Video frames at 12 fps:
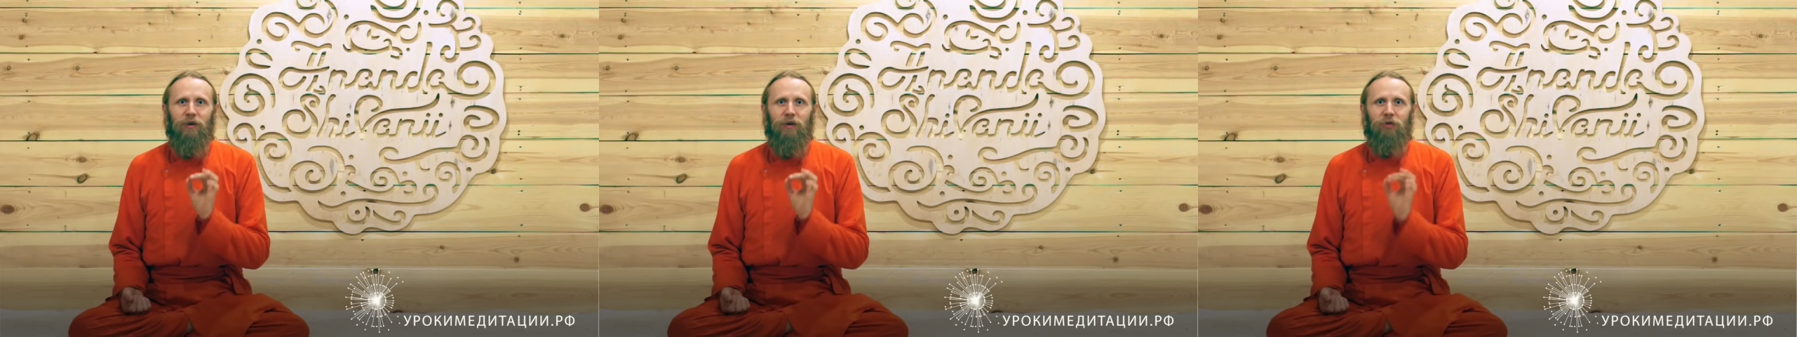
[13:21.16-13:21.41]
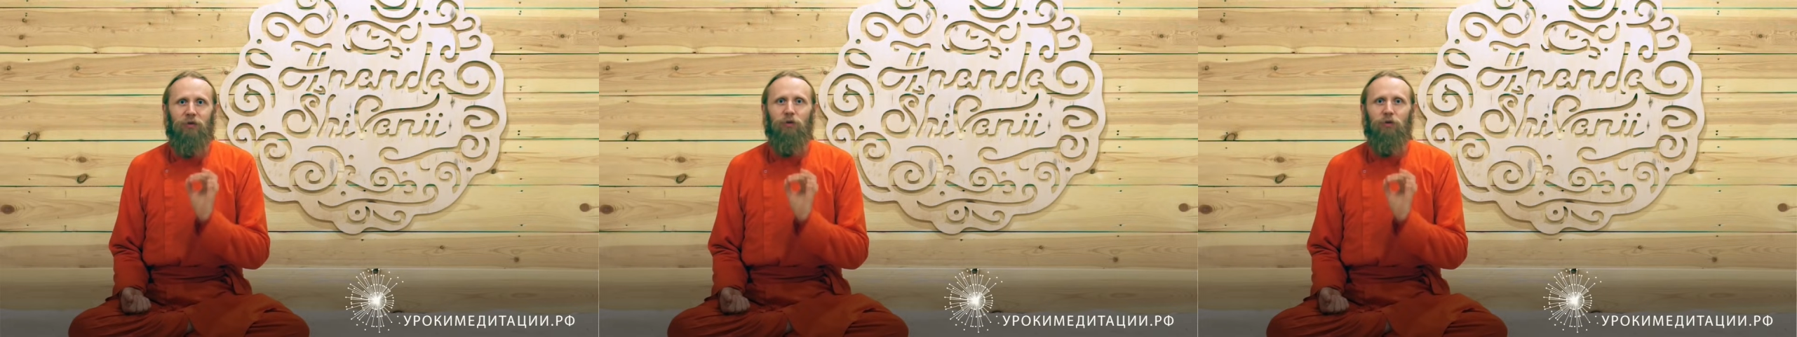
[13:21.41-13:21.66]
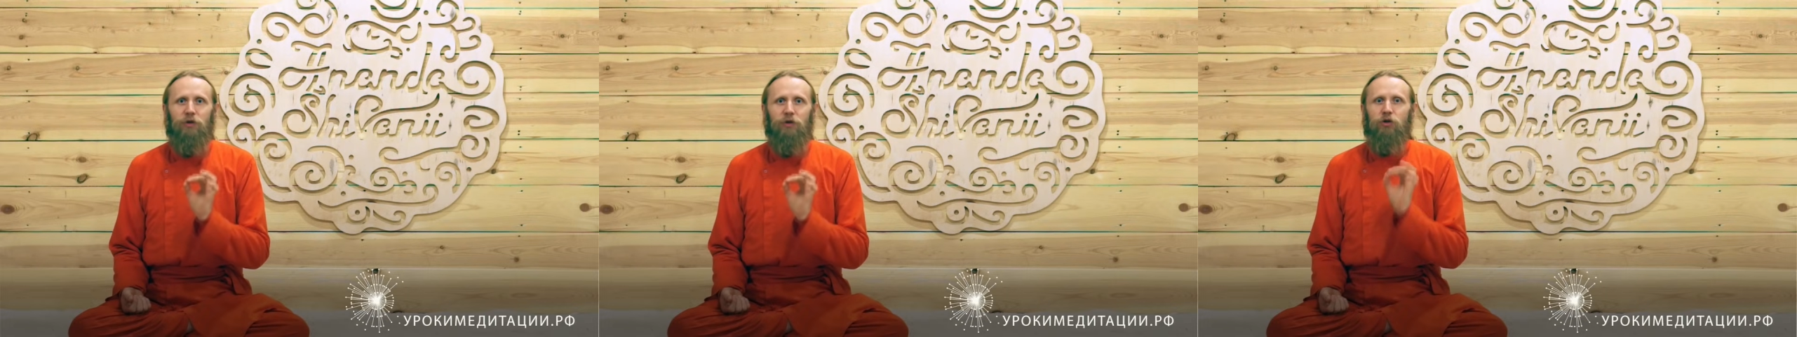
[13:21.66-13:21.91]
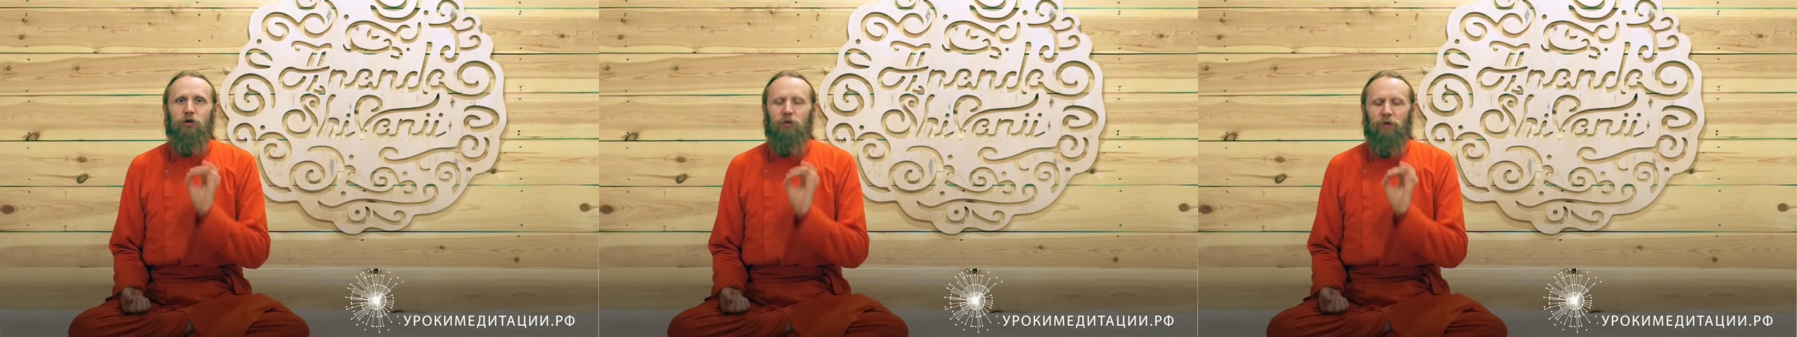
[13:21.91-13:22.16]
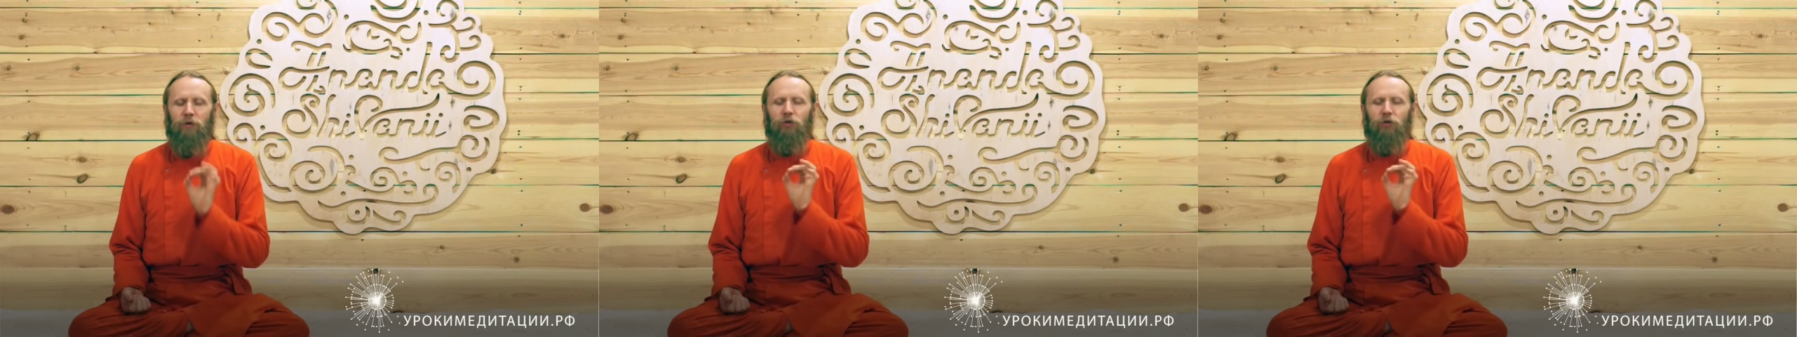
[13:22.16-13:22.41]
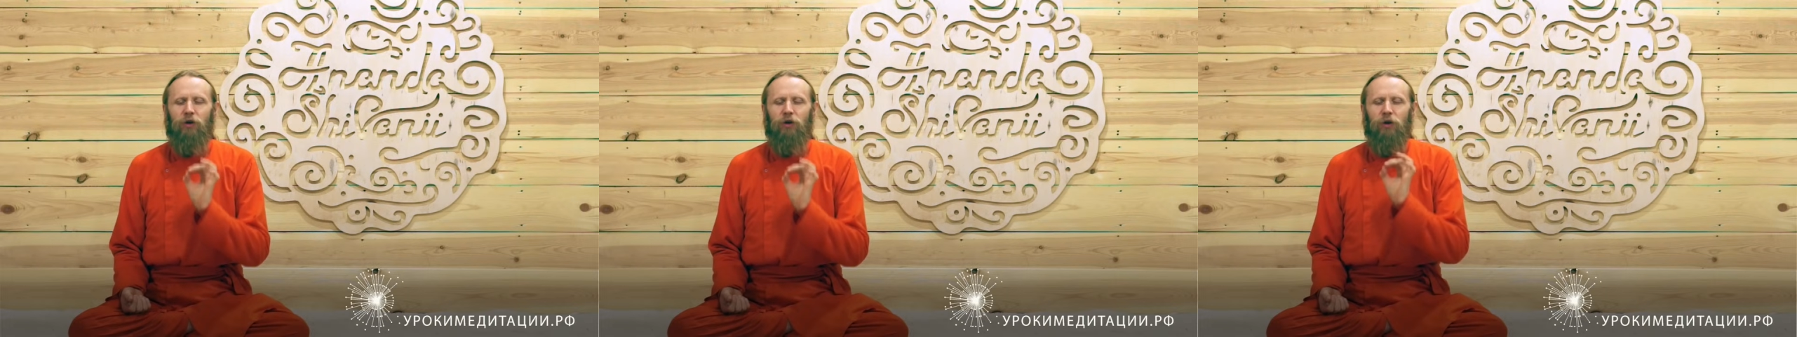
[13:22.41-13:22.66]
Совесть, чувство,
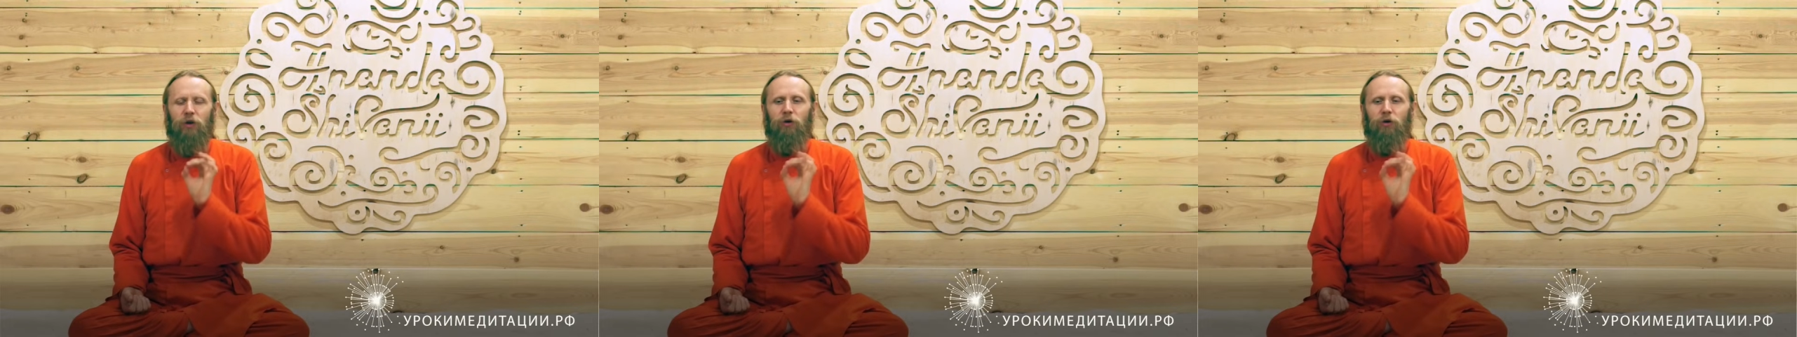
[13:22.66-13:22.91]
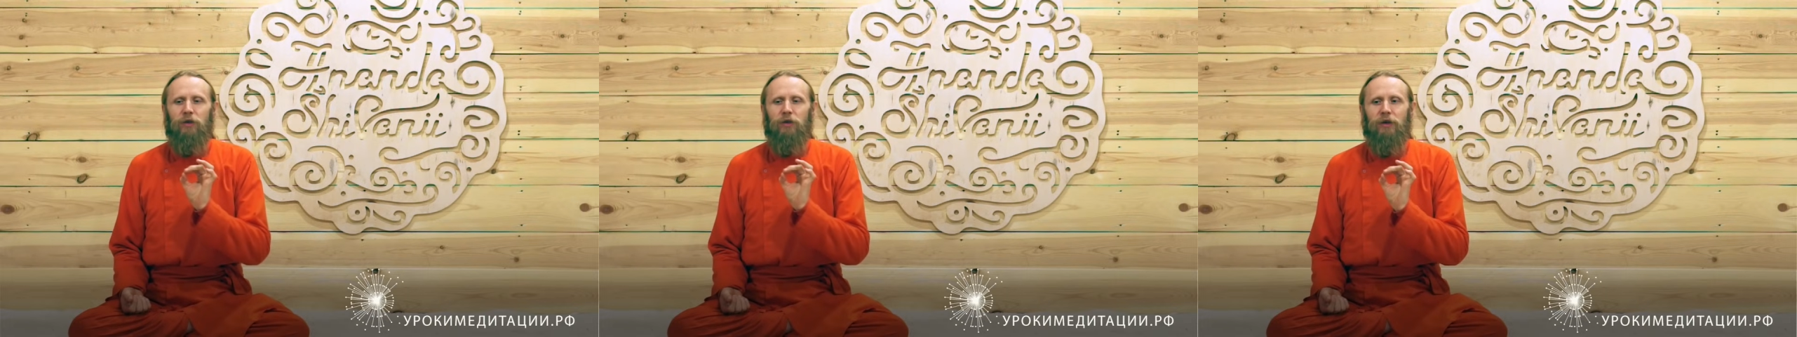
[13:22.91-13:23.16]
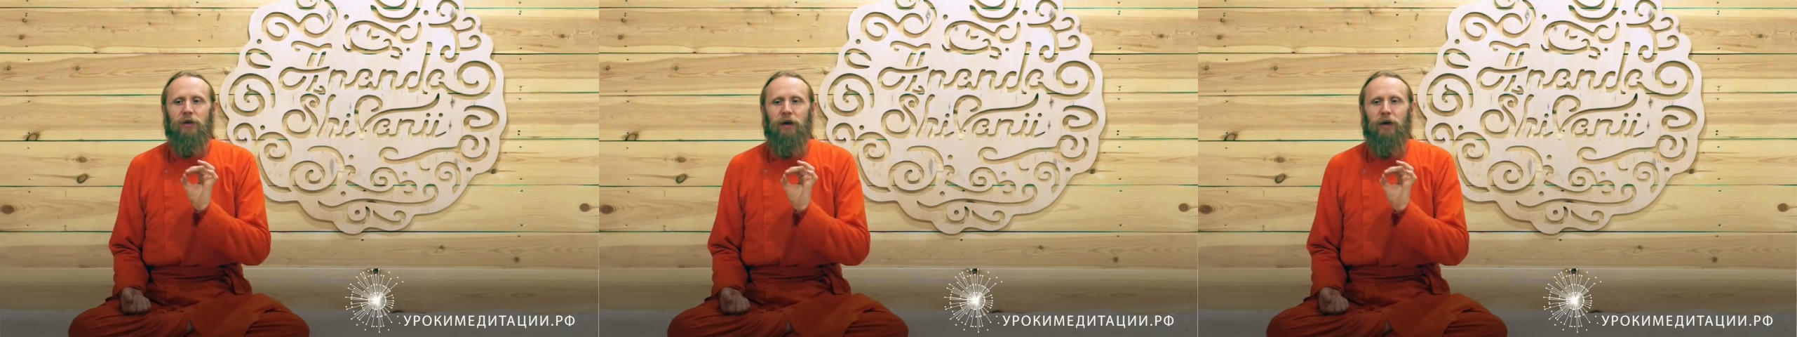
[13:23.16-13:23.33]
внутренний голос.